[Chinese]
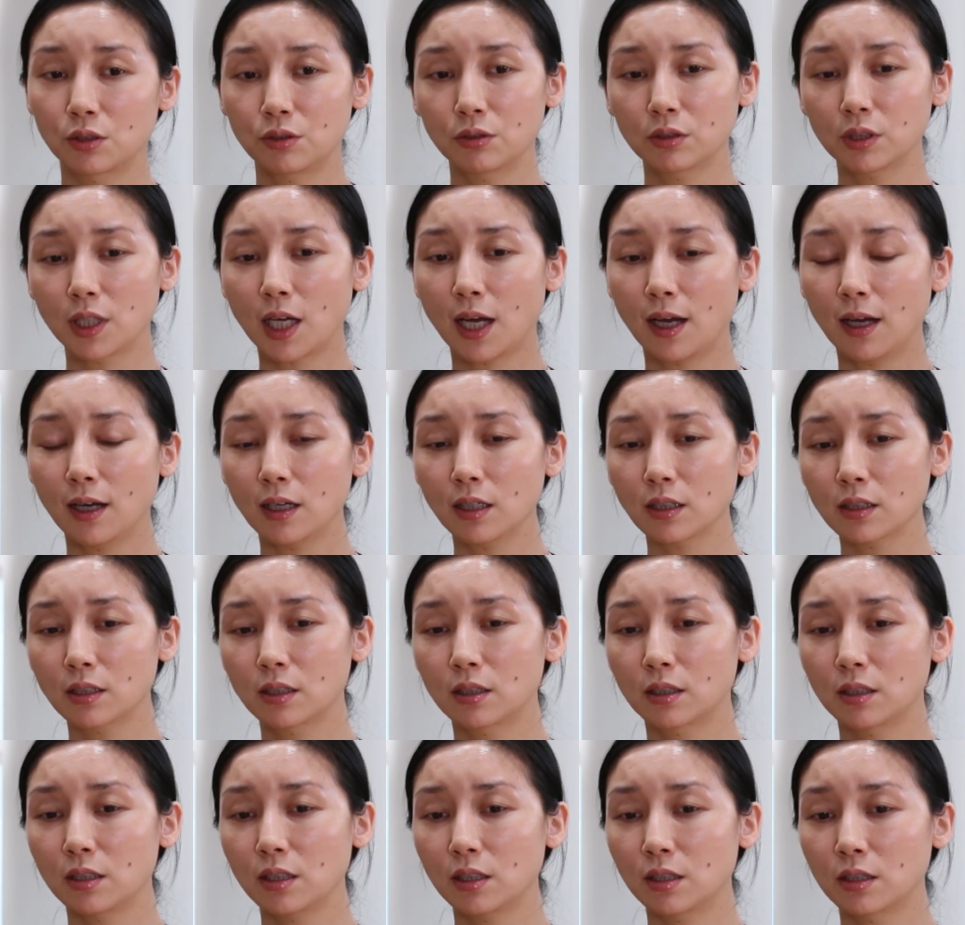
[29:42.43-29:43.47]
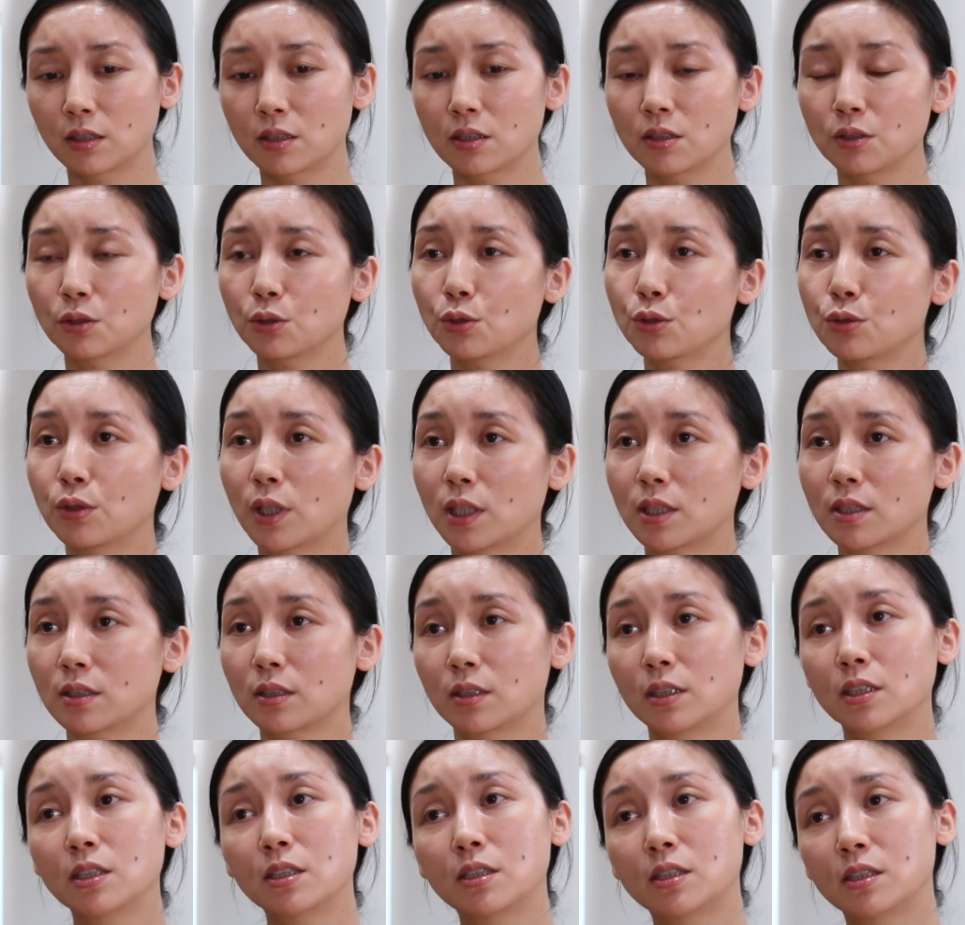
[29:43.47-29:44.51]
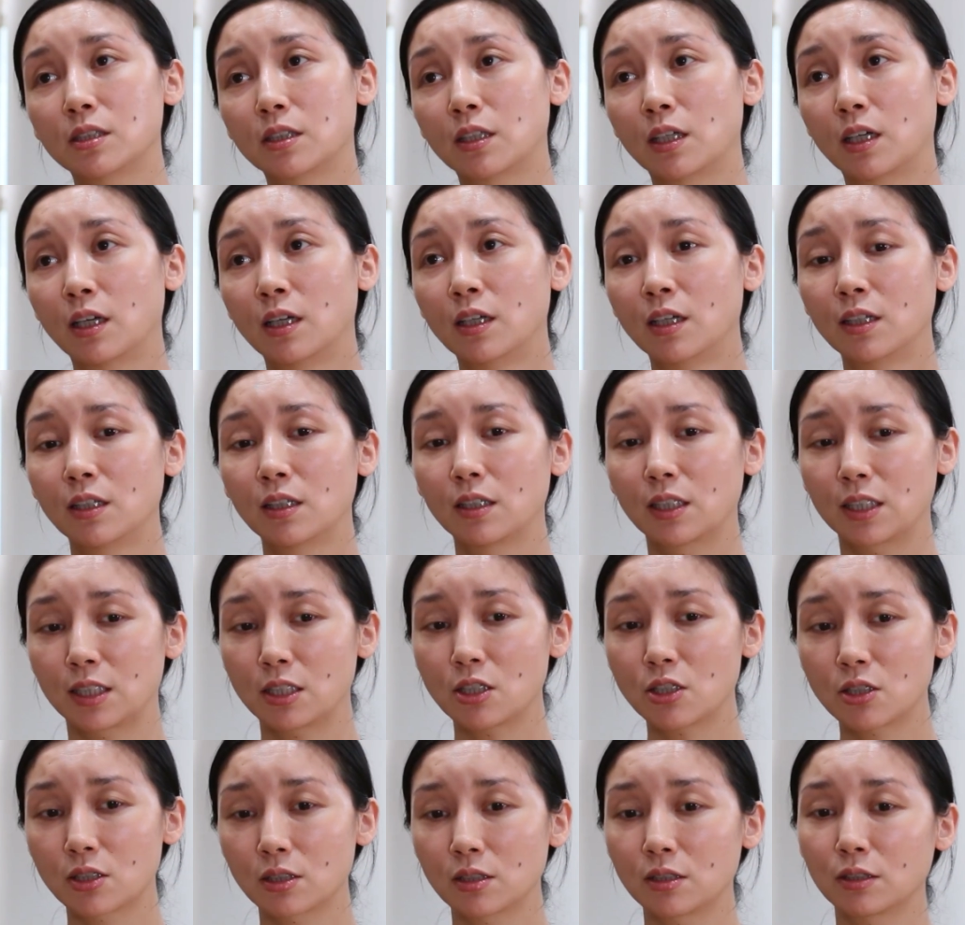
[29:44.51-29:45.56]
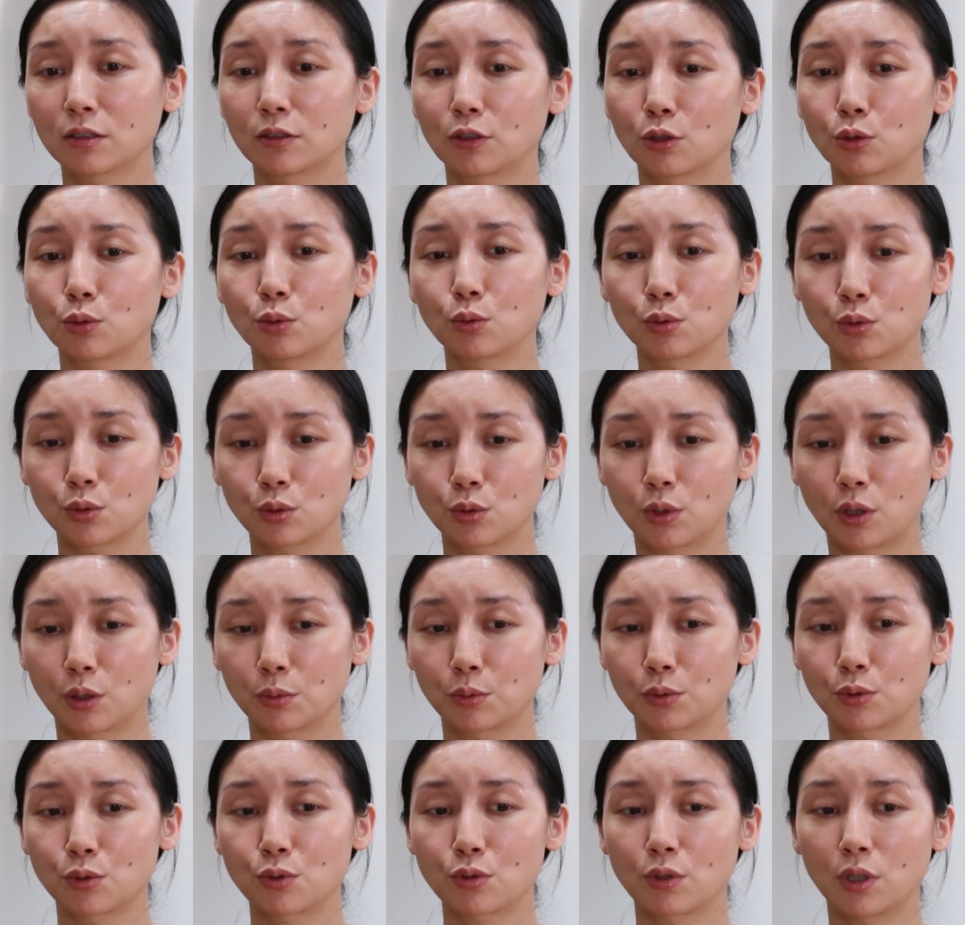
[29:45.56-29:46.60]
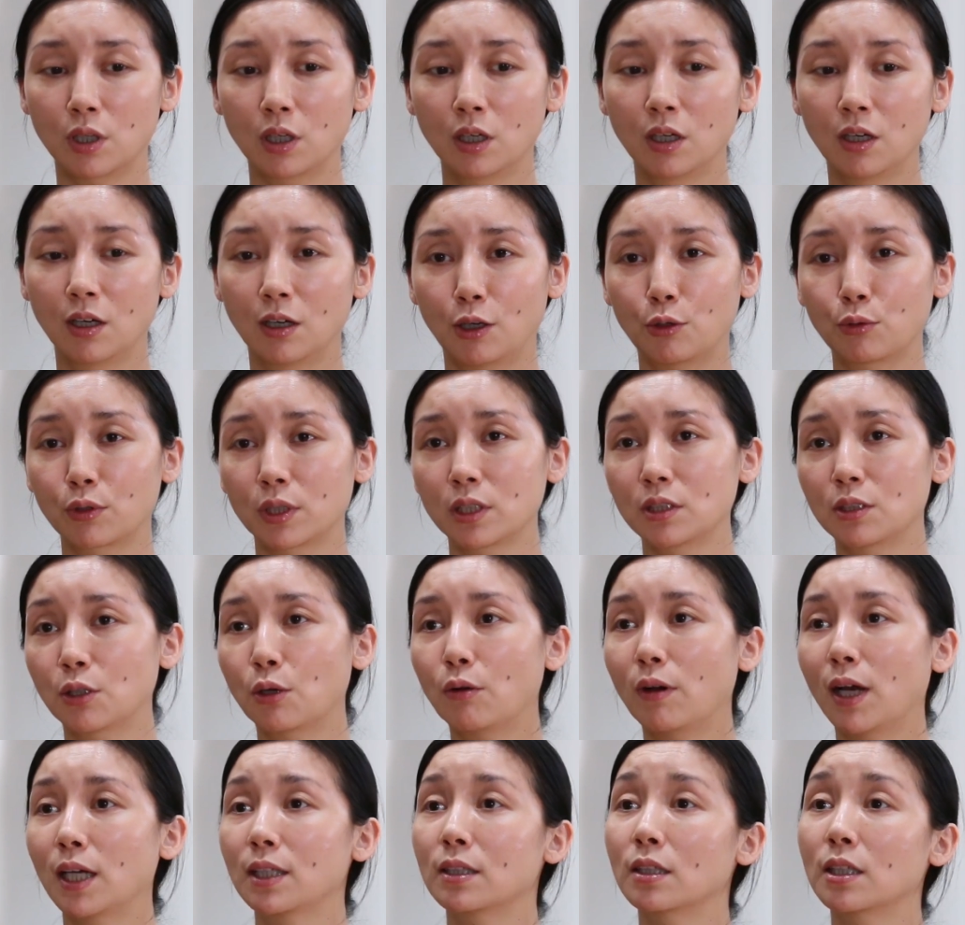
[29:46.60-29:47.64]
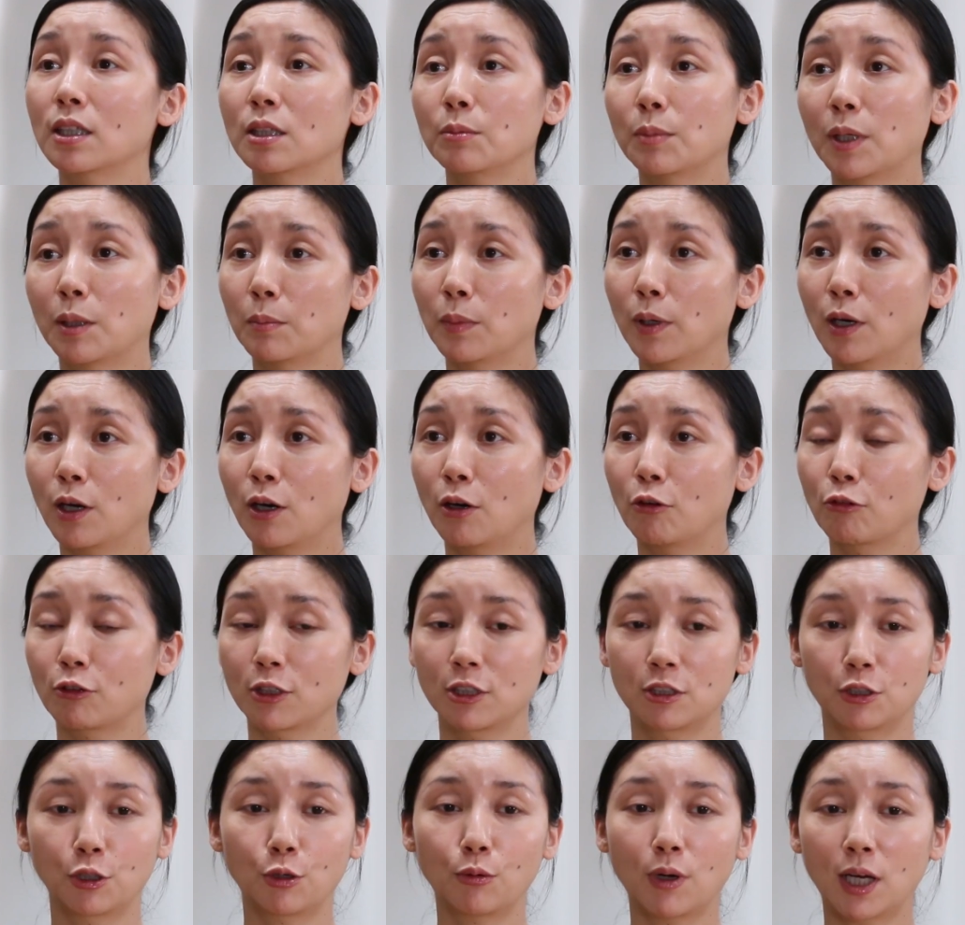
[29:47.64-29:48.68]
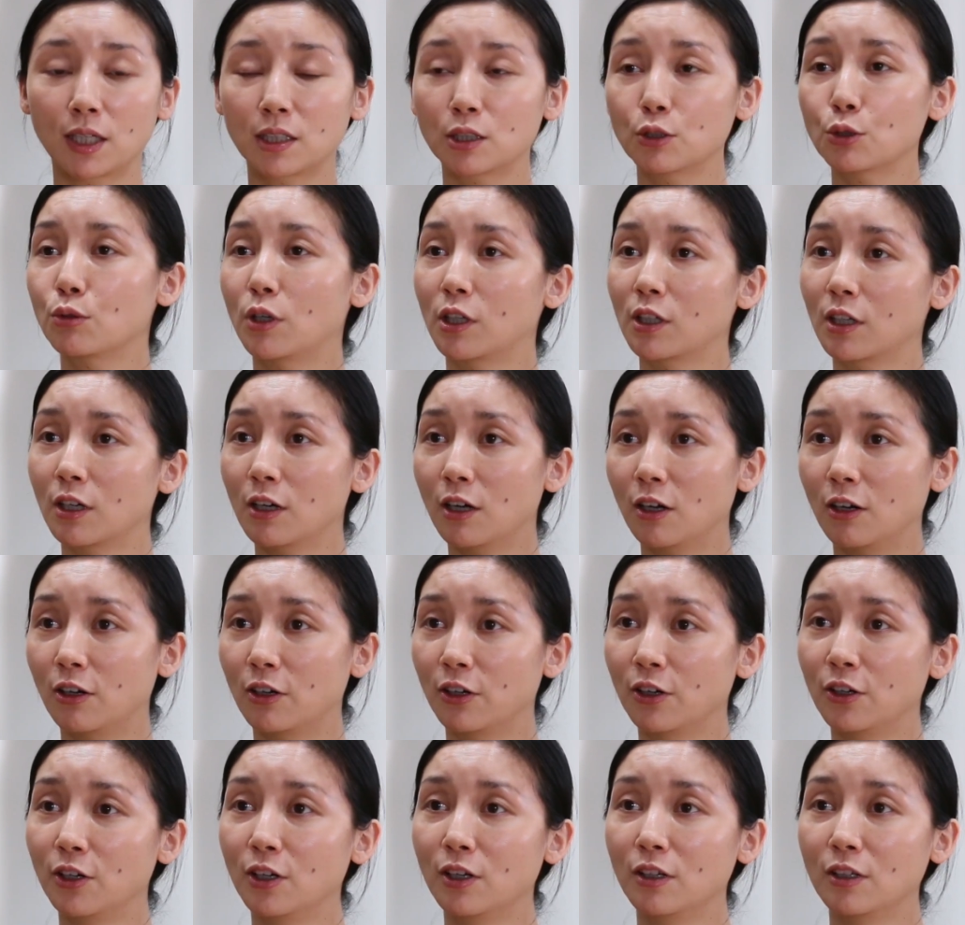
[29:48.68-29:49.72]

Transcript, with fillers: 就是它可以自由选择一些临时性的工作，比如说哦，我给你画一个黑板报，我给你画一个广告，